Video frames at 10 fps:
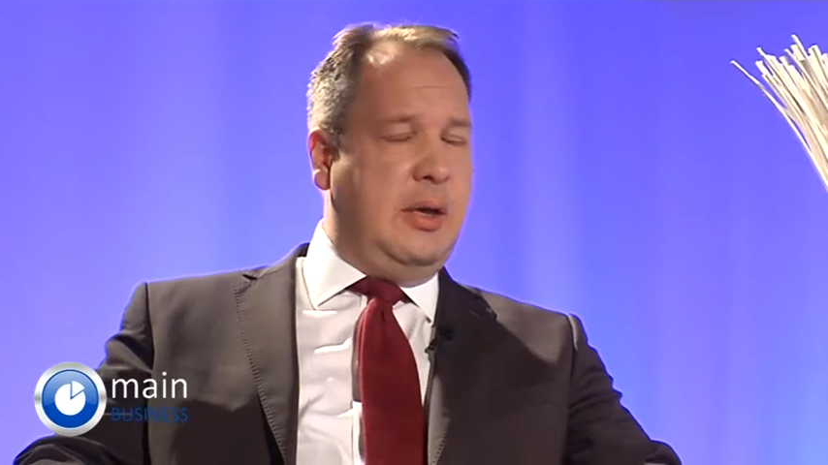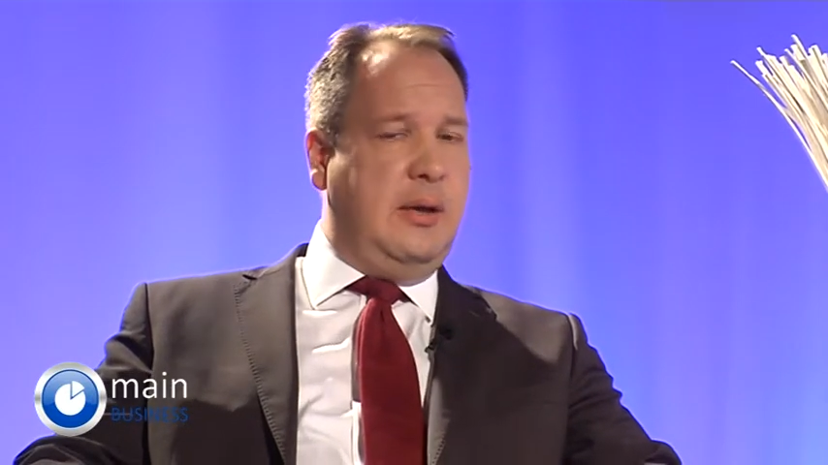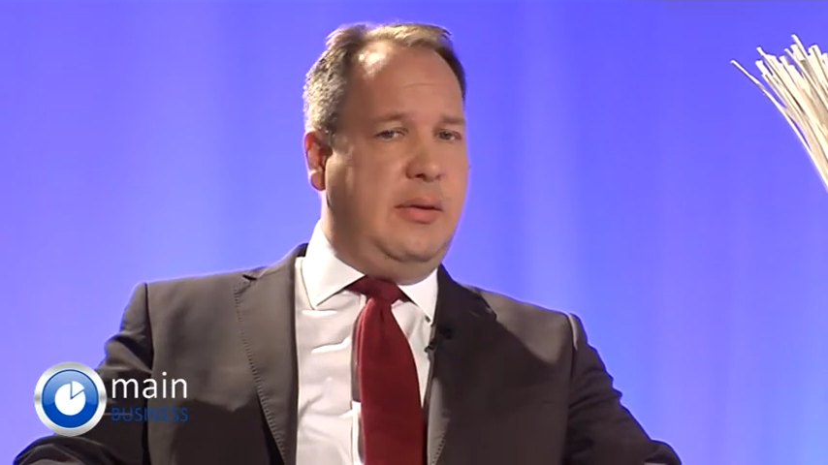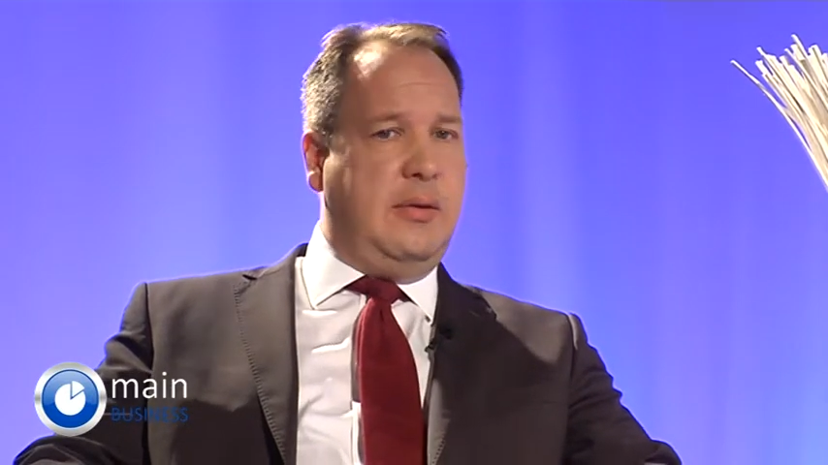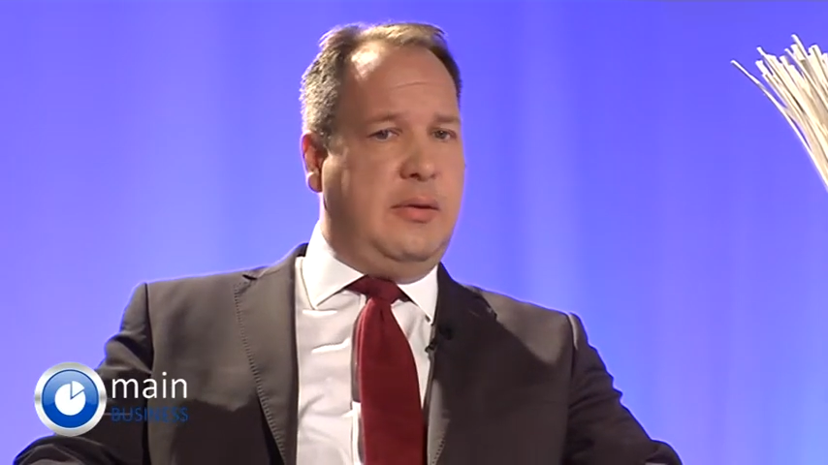
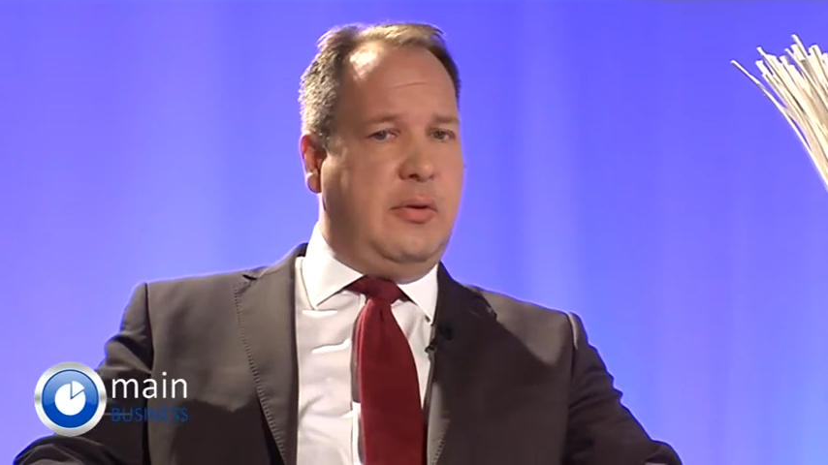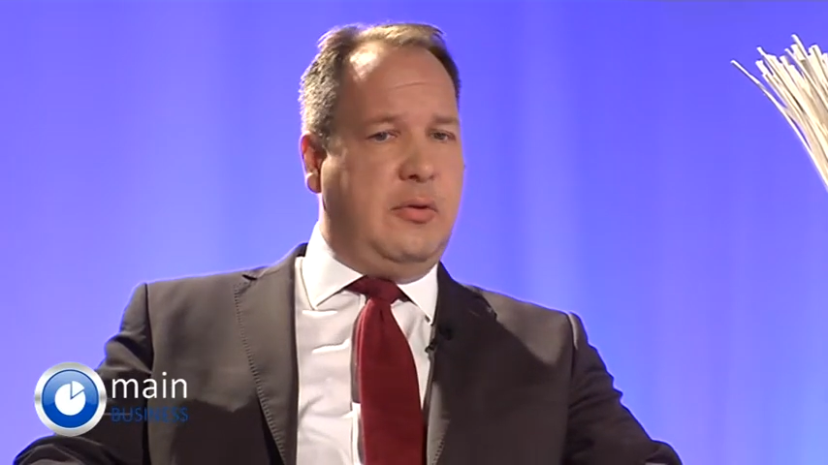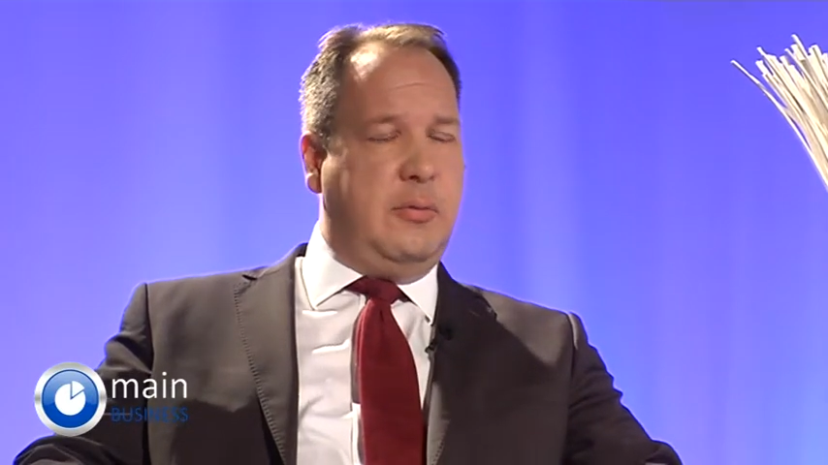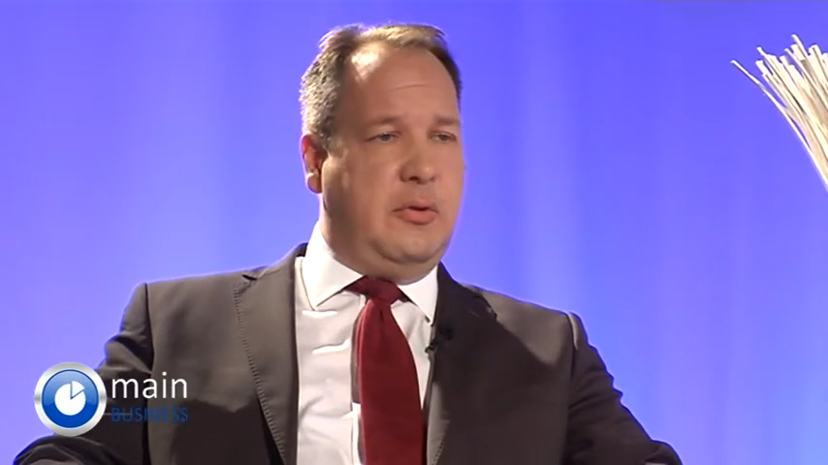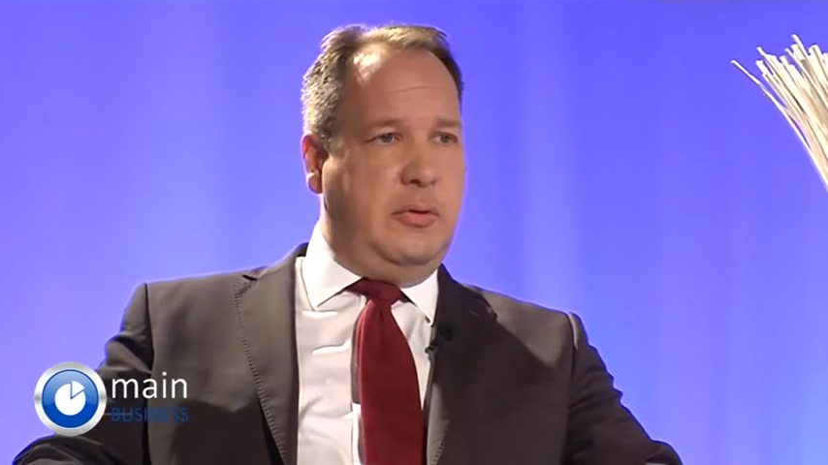ist es auch
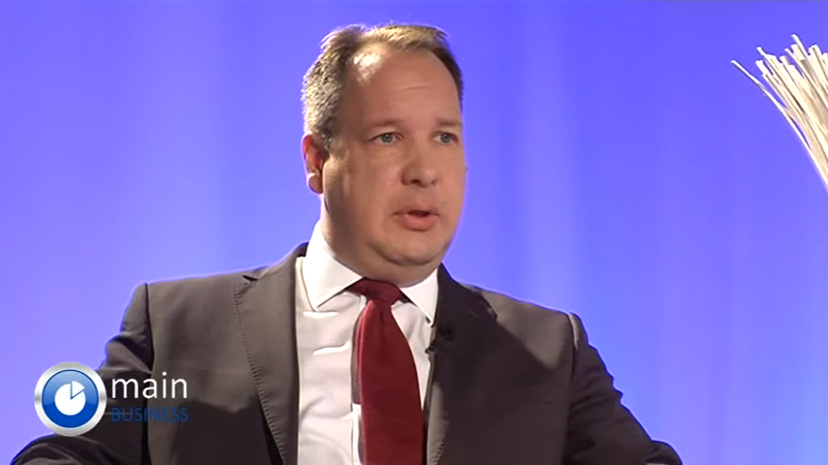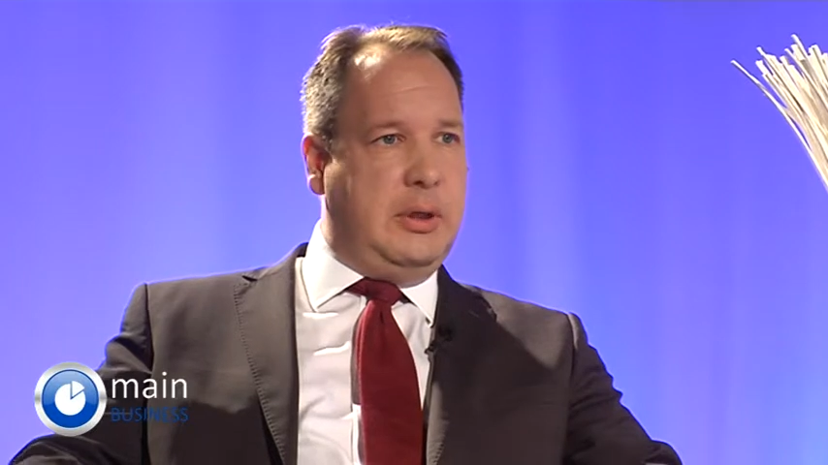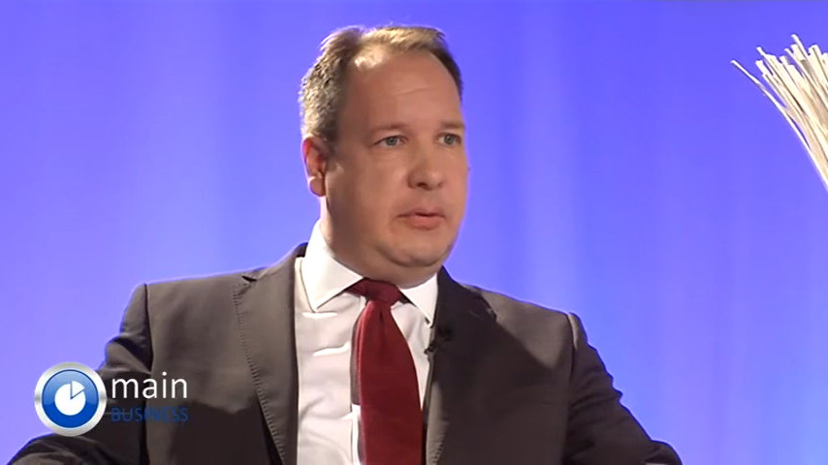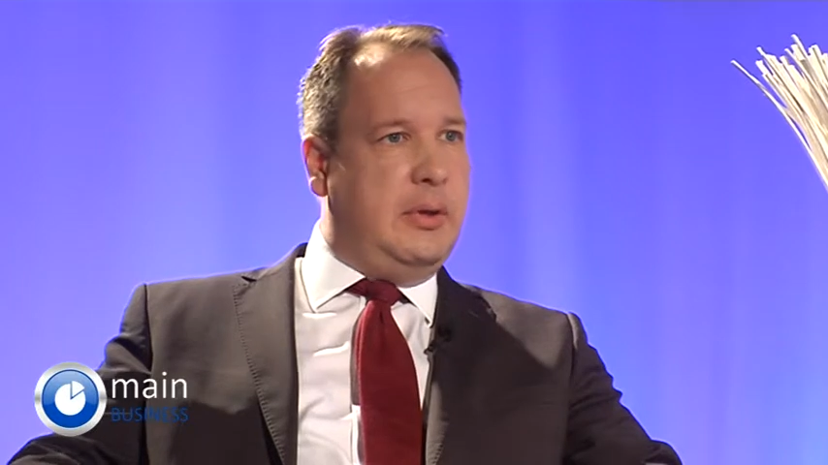immer schwierig,